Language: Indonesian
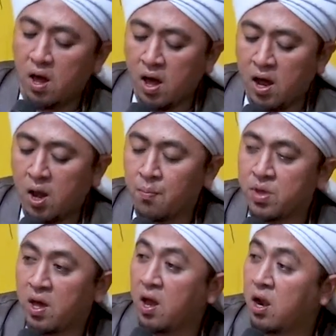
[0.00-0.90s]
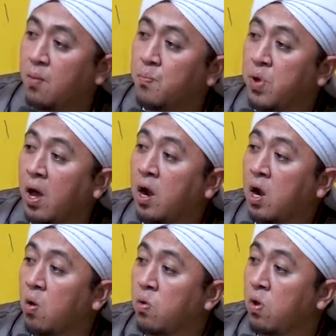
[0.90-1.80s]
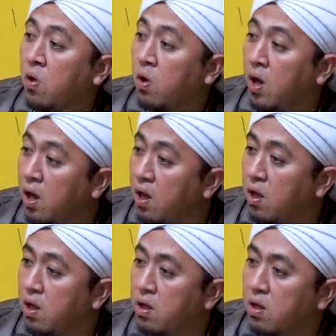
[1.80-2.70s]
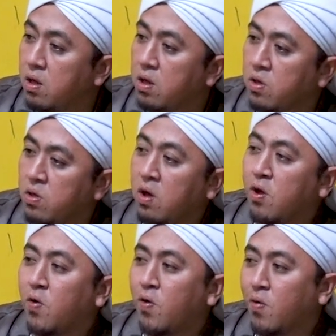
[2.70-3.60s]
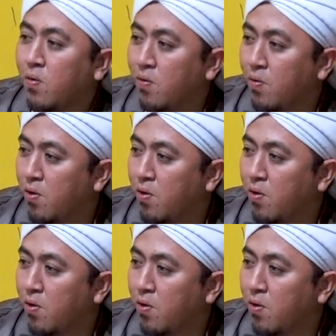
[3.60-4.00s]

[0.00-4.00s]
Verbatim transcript: "Alam ya'lam bi annallaha yara."